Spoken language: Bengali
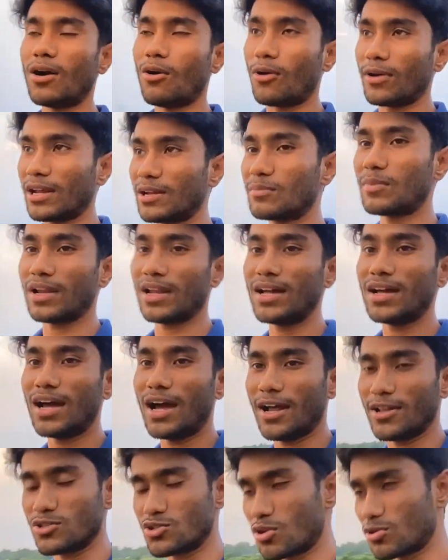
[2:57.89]
অনেক বালা
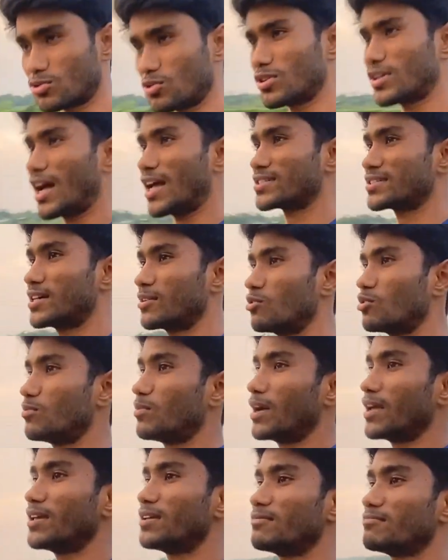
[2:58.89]
আর যতই কাজ থাকুক
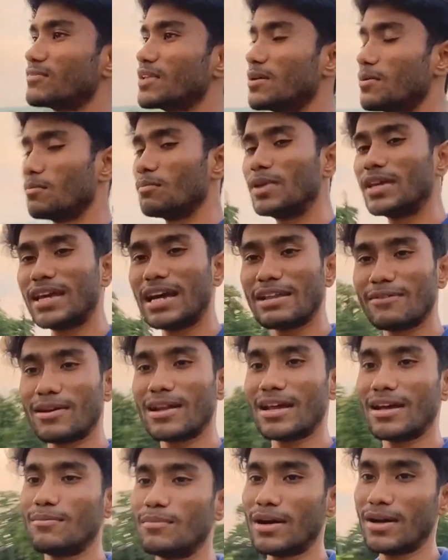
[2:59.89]
ভাই
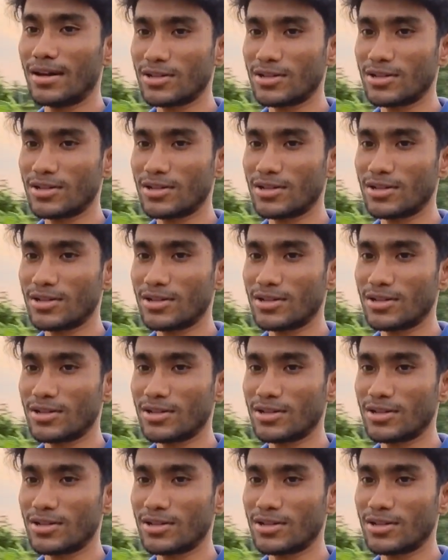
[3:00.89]
বিকালবেলা বা